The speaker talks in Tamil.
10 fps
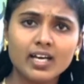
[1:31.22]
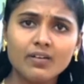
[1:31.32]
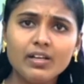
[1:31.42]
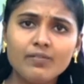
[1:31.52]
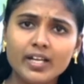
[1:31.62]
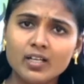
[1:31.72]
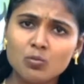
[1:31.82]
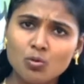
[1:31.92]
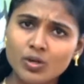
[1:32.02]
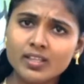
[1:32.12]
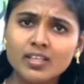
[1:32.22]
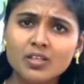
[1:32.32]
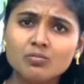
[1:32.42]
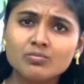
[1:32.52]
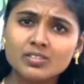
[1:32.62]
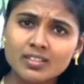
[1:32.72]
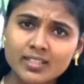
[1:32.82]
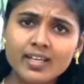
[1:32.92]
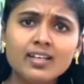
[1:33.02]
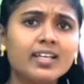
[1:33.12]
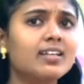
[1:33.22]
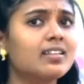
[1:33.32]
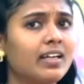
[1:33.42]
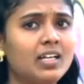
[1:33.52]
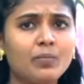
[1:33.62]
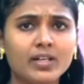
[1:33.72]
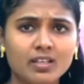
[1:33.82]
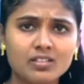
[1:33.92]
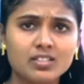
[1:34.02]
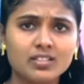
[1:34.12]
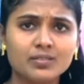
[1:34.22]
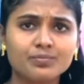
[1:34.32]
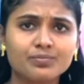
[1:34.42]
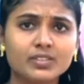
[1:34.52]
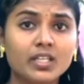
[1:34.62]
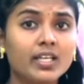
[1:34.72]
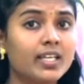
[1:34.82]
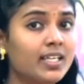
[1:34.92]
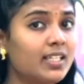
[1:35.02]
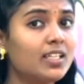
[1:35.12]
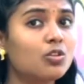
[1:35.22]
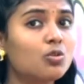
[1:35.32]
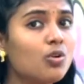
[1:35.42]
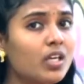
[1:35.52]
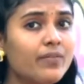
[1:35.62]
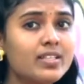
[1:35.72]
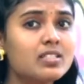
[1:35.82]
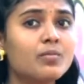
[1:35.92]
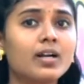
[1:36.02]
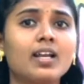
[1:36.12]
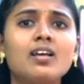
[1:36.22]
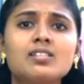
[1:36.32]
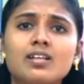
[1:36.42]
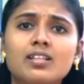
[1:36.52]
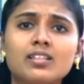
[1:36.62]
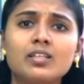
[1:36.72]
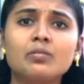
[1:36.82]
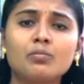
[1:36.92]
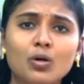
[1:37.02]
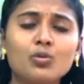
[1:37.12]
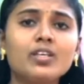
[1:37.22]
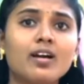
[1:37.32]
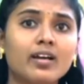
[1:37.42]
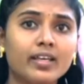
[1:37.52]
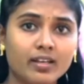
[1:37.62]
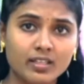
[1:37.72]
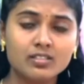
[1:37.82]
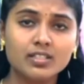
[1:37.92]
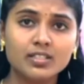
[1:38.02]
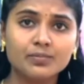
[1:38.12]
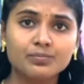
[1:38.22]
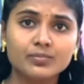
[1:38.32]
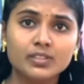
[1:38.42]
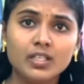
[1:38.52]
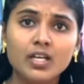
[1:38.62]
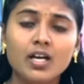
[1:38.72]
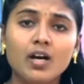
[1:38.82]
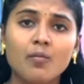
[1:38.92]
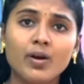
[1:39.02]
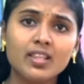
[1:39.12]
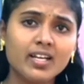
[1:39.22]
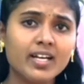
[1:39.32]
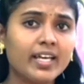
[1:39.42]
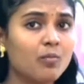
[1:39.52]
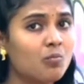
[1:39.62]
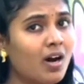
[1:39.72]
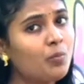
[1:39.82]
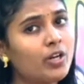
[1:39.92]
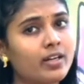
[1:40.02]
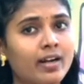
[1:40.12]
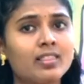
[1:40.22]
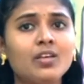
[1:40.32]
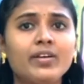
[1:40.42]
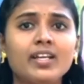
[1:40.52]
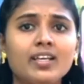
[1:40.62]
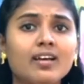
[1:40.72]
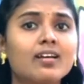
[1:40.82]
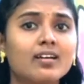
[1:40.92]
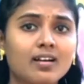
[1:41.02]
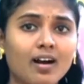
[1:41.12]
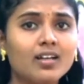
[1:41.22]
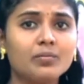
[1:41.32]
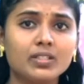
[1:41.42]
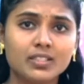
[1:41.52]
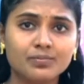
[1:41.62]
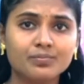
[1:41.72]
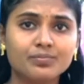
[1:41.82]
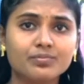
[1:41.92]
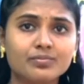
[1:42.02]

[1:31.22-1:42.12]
கரவில் வளரும் குழந்தையும் இதே நிலைக்கு தள்ளப்படுகின்றது இது தூக்கி வீசும் கலாச்சாரத்தின் பகுதியாக இருக்கின்றது மனிதர்களை மாண்புடன் நடத்த வேண்டிய காலம் இது